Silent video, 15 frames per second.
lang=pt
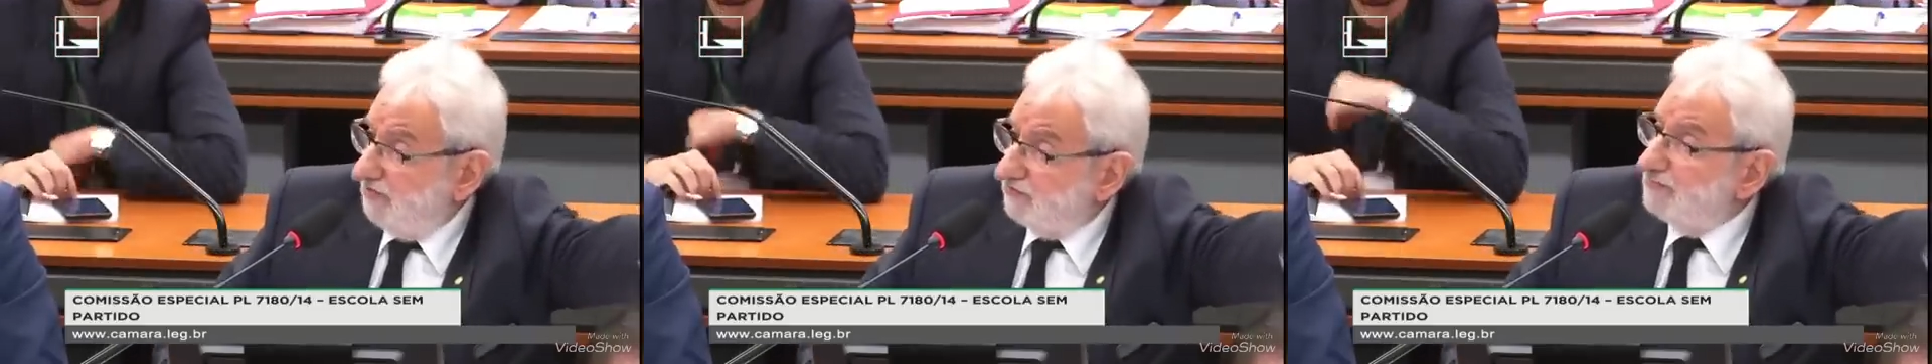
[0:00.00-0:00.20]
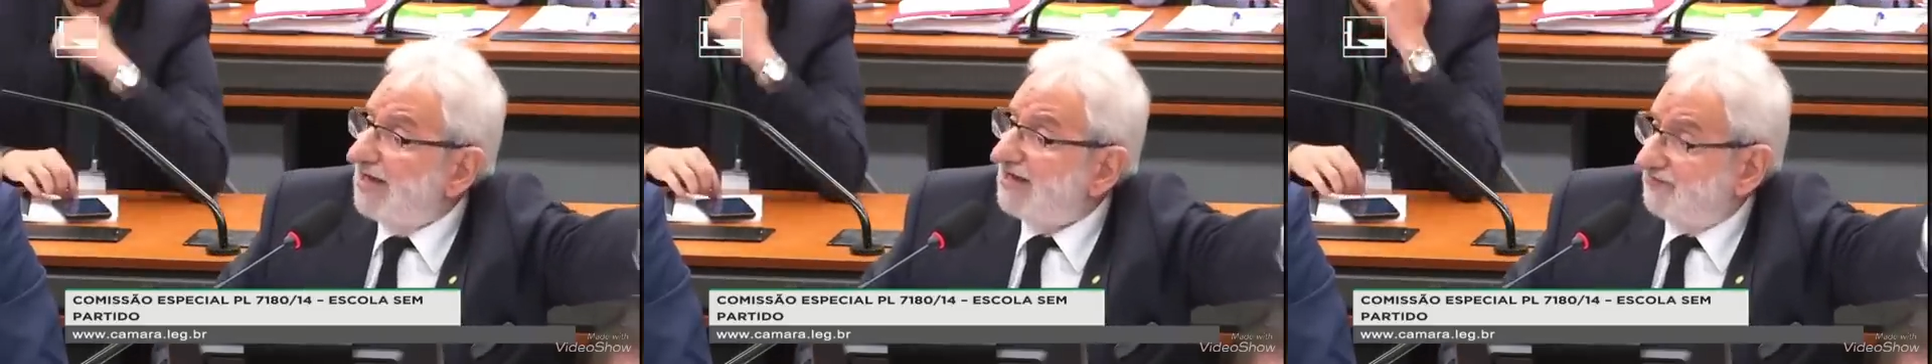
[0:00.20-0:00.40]

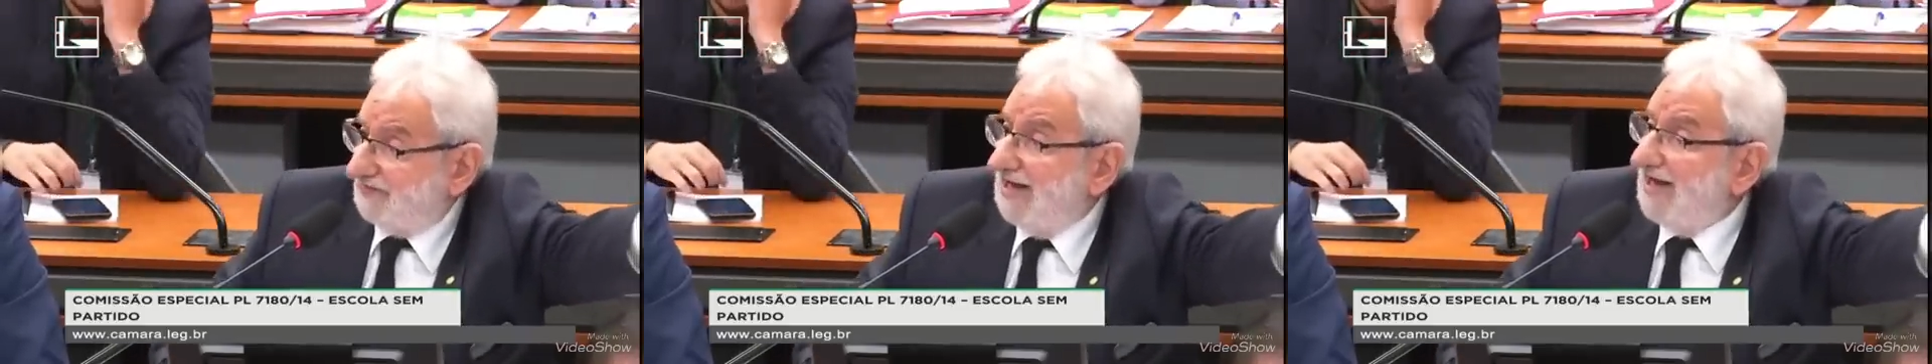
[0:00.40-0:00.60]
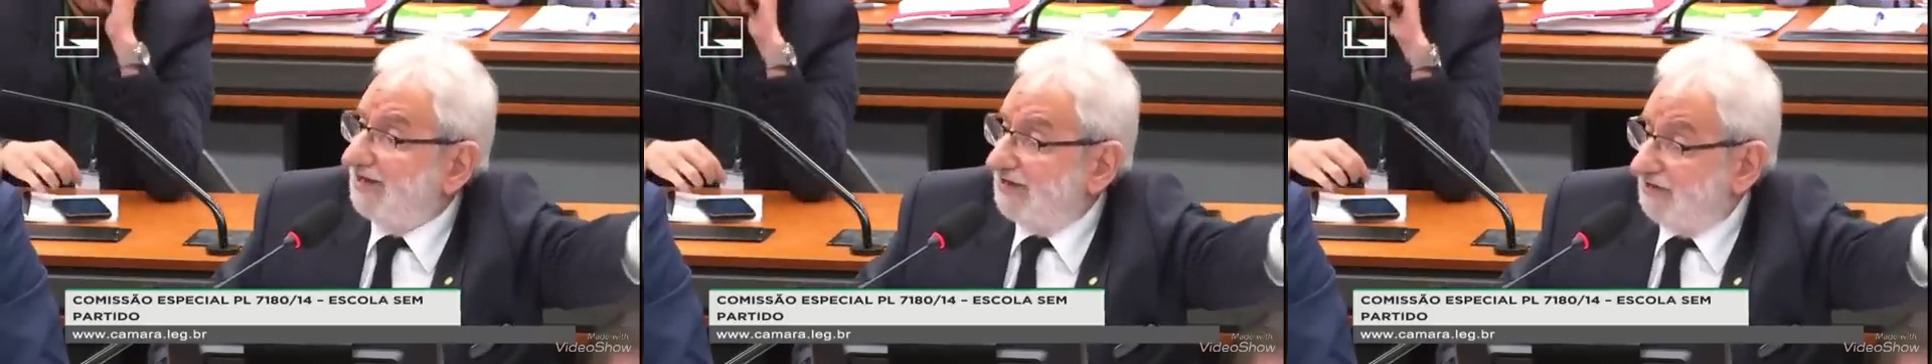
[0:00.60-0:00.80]

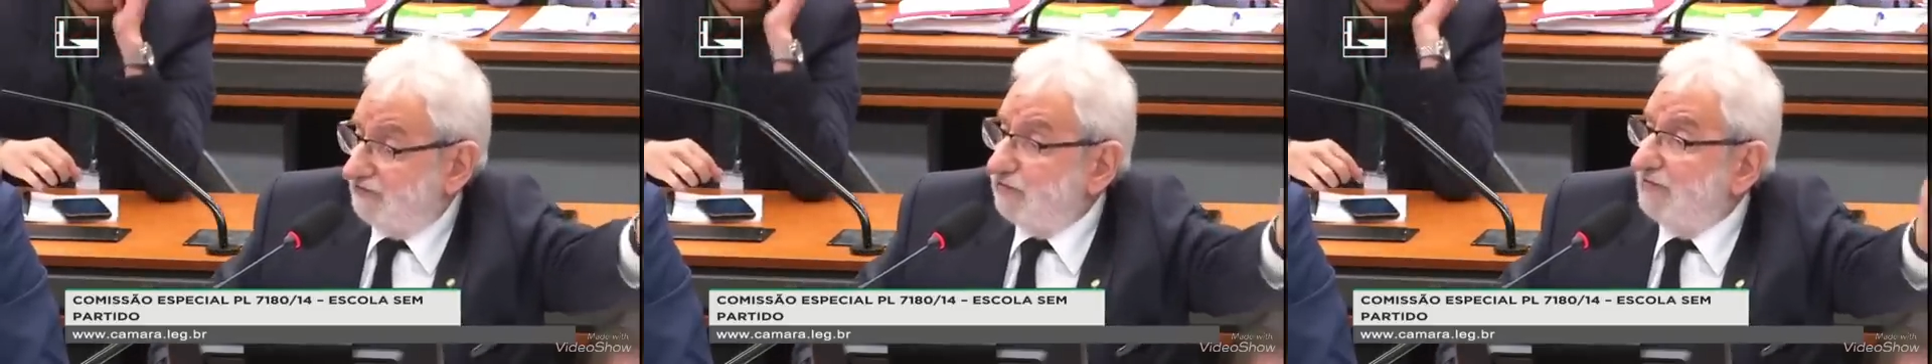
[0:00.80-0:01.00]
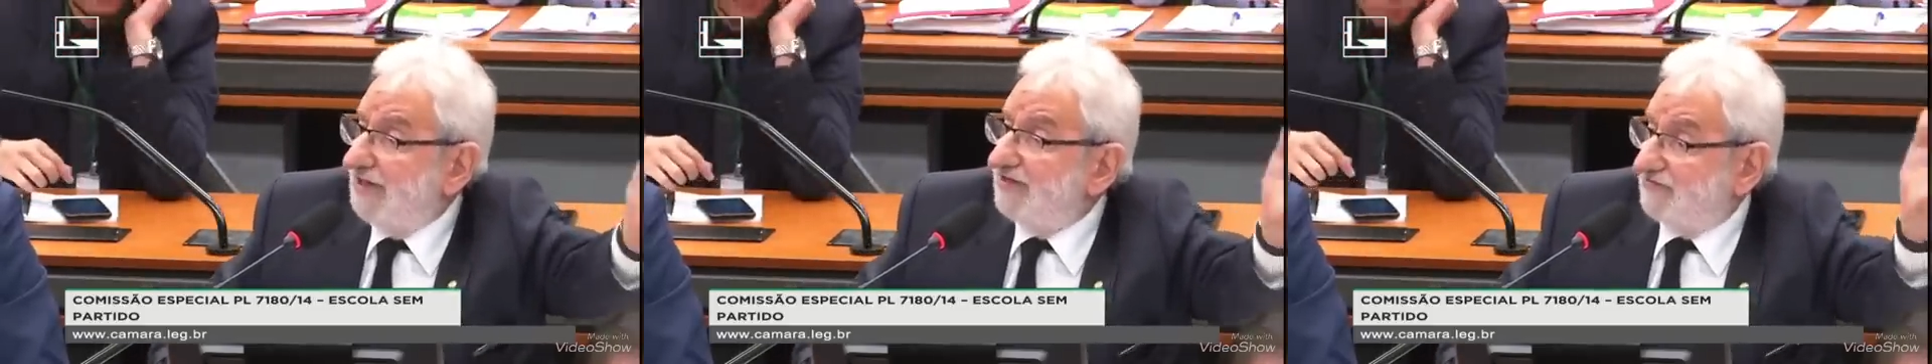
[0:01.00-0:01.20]
massacres
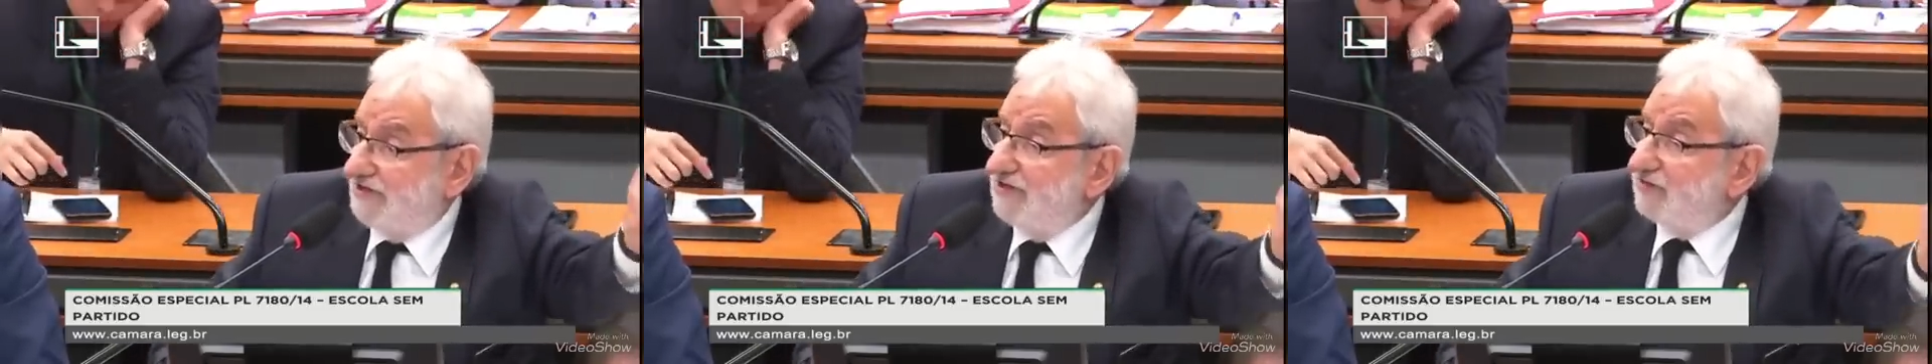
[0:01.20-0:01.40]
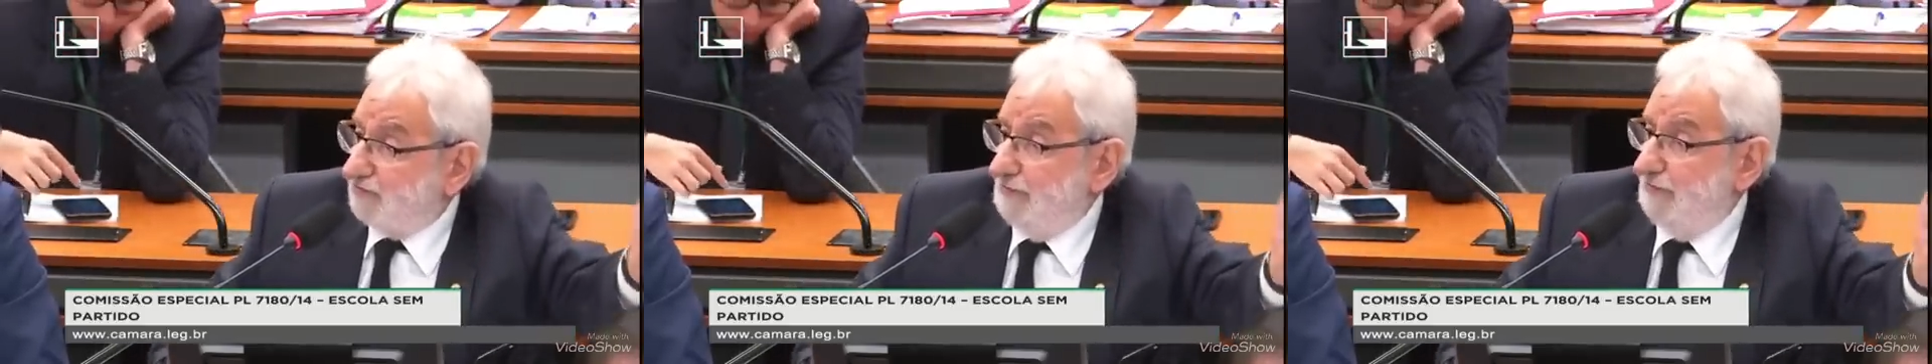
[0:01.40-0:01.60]
do
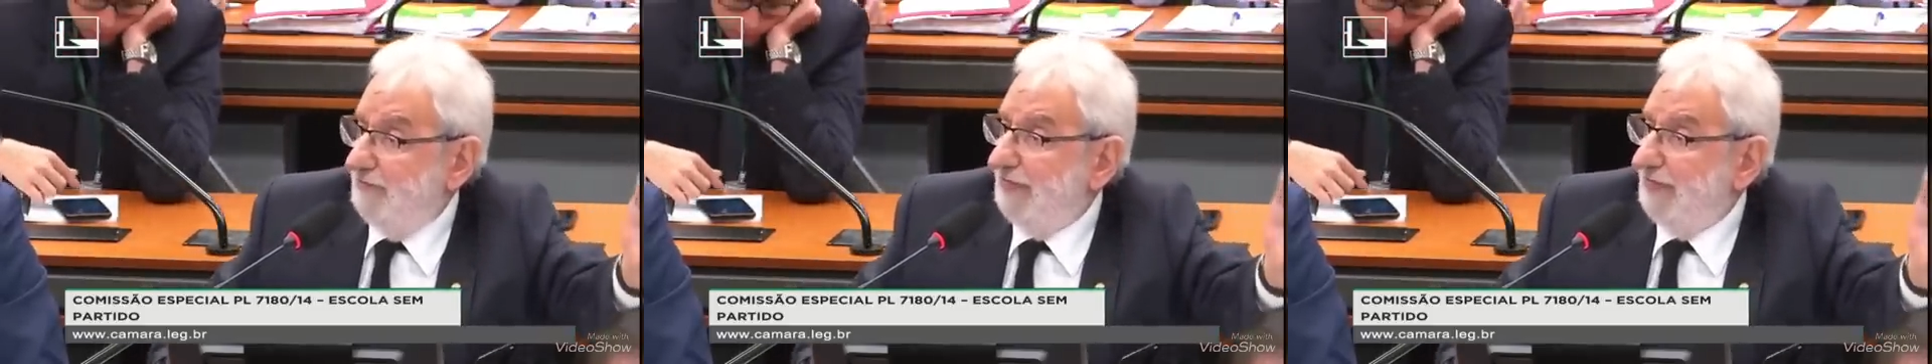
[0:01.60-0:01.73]
nazismo.